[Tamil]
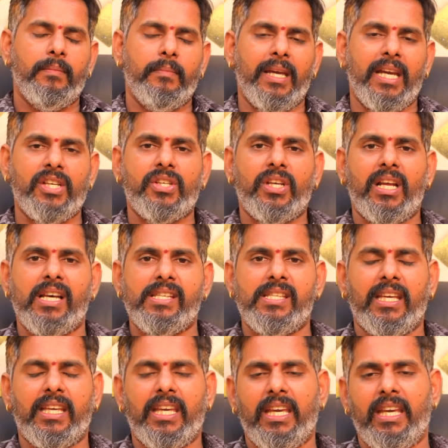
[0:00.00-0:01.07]
மேஷ
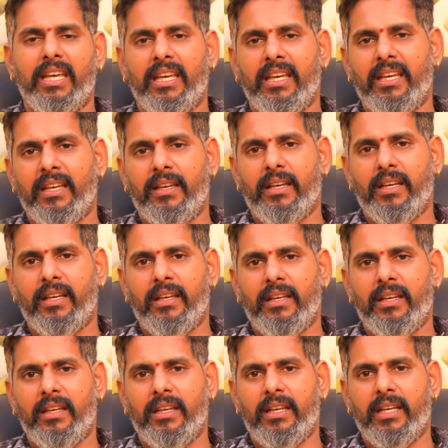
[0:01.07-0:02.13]
ராசிக்கு
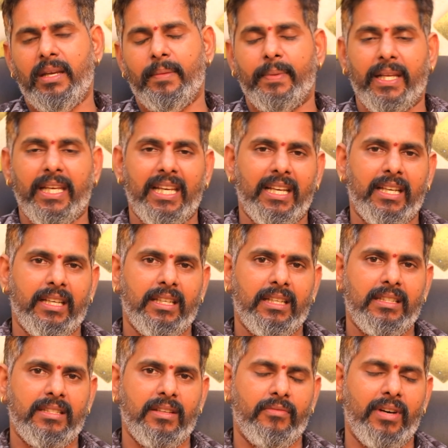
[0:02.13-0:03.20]
எப்படி இருக்குது
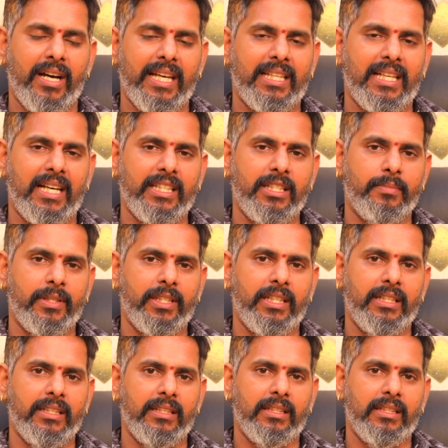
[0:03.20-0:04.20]
செவ்வாய் தான் அதிபதி